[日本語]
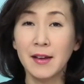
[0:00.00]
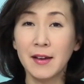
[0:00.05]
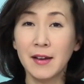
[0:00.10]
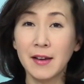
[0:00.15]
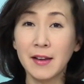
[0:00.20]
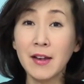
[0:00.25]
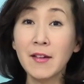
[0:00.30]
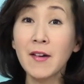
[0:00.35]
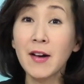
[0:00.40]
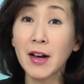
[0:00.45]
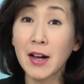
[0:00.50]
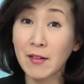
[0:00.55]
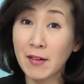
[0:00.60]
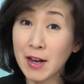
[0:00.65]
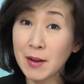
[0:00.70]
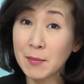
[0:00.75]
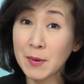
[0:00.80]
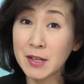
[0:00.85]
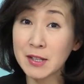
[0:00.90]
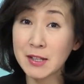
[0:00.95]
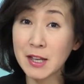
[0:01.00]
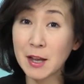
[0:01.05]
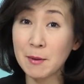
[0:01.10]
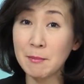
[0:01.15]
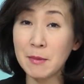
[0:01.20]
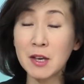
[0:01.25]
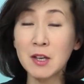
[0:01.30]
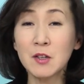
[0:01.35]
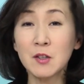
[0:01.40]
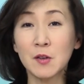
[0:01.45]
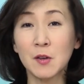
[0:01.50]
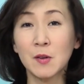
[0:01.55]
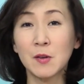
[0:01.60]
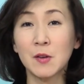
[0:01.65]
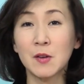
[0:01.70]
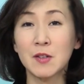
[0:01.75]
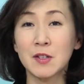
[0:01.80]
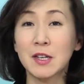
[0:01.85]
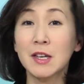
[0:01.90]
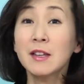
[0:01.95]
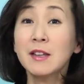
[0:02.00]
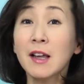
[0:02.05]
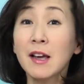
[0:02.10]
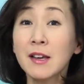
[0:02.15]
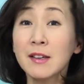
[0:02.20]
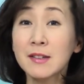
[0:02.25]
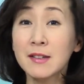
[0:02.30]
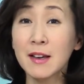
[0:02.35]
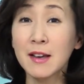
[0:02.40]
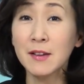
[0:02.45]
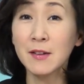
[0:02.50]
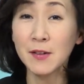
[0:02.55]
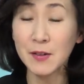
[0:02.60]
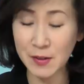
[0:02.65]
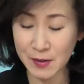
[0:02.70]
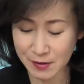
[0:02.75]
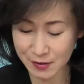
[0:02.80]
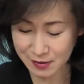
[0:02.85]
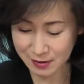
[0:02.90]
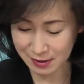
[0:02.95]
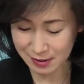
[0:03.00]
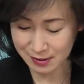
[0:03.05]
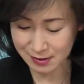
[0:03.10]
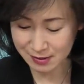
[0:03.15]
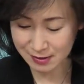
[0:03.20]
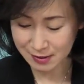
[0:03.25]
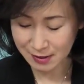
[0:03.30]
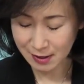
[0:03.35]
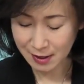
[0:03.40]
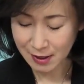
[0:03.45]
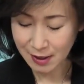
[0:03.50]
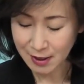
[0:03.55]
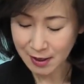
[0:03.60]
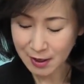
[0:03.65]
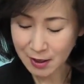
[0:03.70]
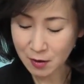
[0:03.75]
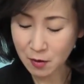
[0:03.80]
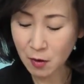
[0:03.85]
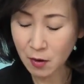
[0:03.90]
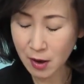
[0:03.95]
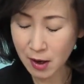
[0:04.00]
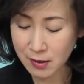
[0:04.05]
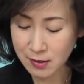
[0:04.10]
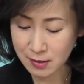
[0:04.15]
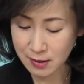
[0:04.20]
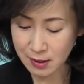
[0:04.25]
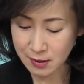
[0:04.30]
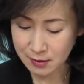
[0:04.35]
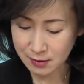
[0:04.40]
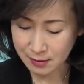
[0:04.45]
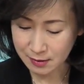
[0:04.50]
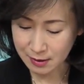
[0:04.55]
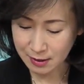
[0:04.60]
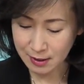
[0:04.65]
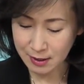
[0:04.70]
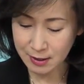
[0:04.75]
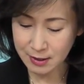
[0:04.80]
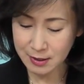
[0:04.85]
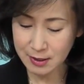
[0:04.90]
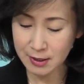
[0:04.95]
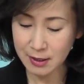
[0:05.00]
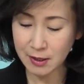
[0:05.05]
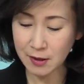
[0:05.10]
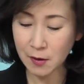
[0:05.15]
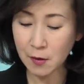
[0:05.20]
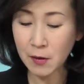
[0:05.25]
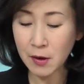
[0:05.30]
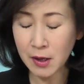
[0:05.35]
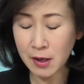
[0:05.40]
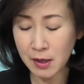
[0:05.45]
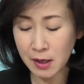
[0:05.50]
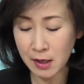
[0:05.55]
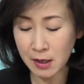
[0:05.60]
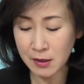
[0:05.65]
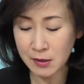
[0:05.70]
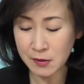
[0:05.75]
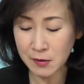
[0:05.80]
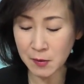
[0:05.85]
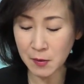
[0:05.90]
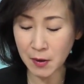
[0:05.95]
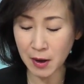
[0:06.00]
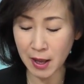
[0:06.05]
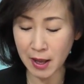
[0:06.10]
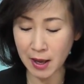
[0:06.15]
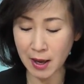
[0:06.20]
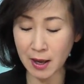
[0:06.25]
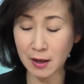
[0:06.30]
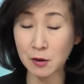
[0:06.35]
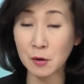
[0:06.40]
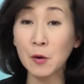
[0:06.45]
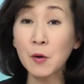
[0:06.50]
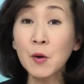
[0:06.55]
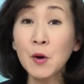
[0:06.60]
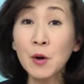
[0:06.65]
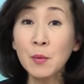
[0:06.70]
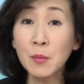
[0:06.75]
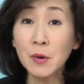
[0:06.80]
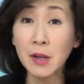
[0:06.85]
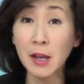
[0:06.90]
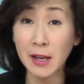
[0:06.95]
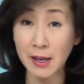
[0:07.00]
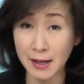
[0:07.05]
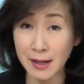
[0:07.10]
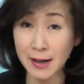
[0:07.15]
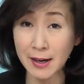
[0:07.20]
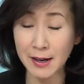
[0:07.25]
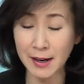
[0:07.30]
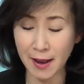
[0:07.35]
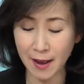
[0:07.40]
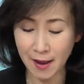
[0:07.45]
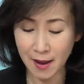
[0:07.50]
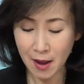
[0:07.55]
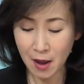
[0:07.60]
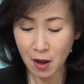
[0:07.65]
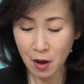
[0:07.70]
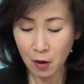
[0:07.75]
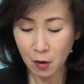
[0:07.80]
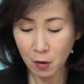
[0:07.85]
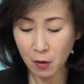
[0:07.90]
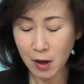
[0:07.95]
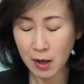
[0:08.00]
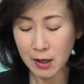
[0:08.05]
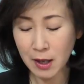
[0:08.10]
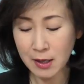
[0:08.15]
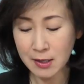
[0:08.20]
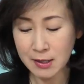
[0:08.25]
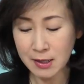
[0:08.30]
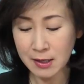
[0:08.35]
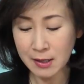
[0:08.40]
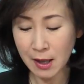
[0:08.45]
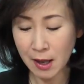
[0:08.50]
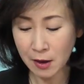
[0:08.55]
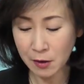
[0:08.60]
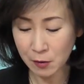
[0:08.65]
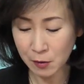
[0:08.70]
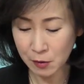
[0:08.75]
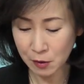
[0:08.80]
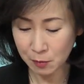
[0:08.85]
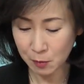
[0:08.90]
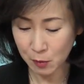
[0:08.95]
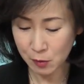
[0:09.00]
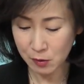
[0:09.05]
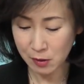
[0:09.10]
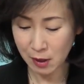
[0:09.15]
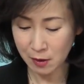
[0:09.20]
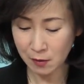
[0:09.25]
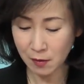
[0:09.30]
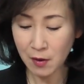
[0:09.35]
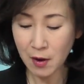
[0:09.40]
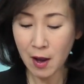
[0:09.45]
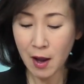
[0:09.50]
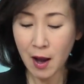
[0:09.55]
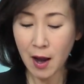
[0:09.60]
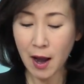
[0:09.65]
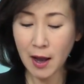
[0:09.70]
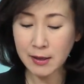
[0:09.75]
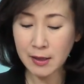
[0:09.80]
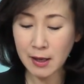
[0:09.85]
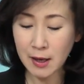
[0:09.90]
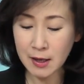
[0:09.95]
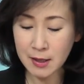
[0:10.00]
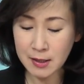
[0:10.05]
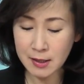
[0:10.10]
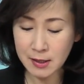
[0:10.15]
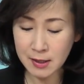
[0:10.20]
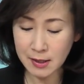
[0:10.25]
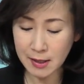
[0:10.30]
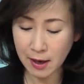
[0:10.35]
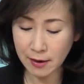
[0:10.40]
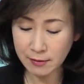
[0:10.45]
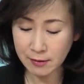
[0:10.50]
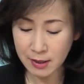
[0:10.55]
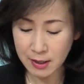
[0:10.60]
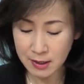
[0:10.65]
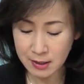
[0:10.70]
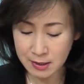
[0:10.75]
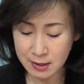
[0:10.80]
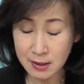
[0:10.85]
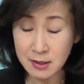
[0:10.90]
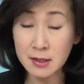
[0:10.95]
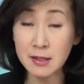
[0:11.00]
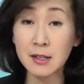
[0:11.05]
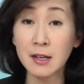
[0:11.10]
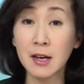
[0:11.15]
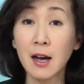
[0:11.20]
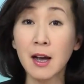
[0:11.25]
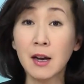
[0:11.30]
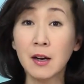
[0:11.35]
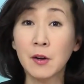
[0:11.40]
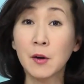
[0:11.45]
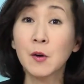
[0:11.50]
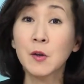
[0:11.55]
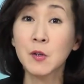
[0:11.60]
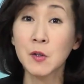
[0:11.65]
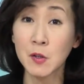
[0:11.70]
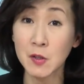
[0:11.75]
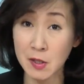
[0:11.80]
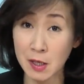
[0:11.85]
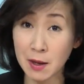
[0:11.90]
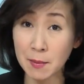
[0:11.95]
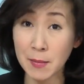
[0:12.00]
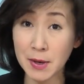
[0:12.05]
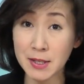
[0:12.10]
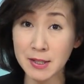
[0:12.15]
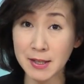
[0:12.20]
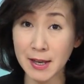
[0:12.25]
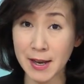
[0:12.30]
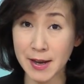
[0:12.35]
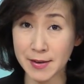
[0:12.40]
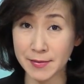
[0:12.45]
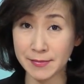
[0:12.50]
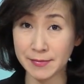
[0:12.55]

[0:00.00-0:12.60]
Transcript: では変わりまして民主党の新体制のニュースです今月22日両院議員総会が党本部で開かれ岡田新代表の下での新しい役員人事が了承されました